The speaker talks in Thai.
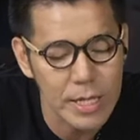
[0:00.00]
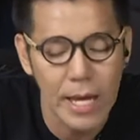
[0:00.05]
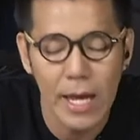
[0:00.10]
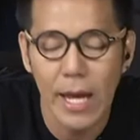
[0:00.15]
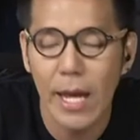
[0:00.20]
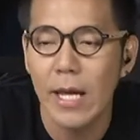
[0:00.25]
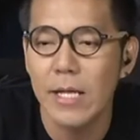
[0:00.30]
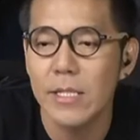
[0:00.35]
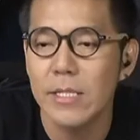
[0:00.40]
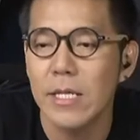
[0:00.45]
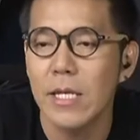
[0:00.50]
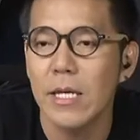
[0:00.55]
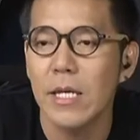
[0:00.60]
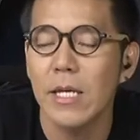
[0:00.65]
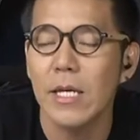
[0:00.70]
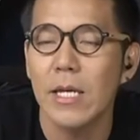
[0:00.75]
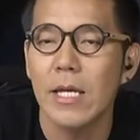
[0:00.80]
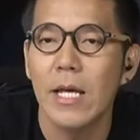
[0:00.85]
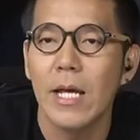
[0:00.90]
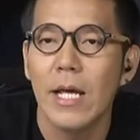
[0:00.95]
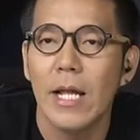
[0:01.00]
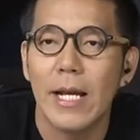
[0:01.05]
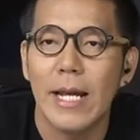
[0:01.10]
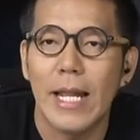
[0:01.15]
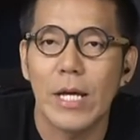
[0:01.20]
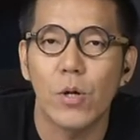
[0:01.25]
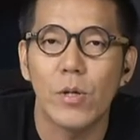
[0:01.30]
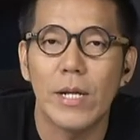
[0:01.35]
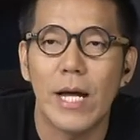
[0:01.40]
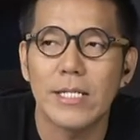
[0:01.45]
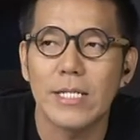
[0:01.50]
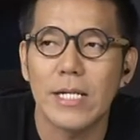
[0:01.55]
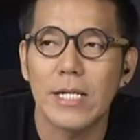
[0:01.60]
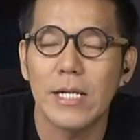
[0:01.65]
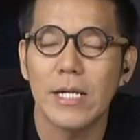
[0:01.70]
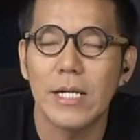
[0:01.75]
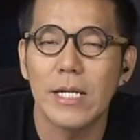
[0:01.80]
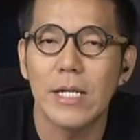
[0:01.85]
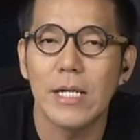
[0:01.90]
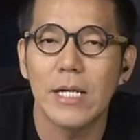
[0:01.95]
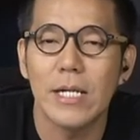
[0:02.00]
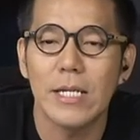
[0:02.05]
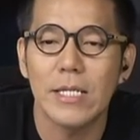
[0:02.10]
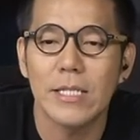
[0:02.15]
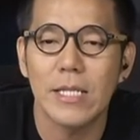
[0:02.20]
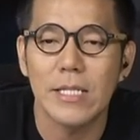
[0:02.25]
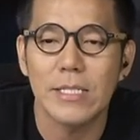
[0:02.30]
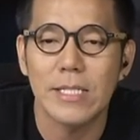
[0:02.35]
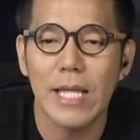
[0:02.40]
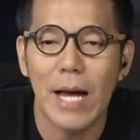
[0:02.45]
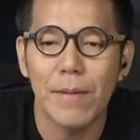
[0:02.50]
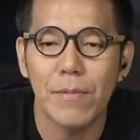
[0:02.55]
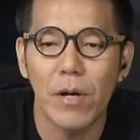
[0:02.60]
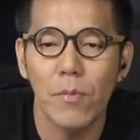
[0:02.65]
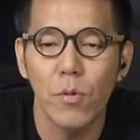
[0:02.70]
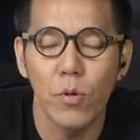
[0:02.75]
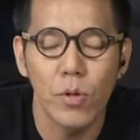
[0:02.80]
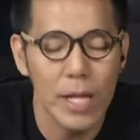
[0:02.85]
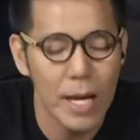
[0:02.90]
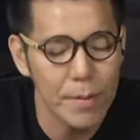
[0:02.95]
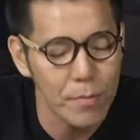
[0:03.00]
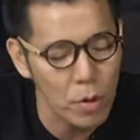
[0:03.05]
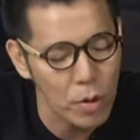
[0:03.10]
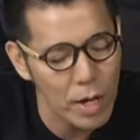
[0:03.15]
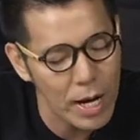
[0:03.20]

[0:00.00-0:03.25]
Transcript: ฮะที่หลายคนอาจจะเคยติดตามข้อมูลนะฮะบอกว่า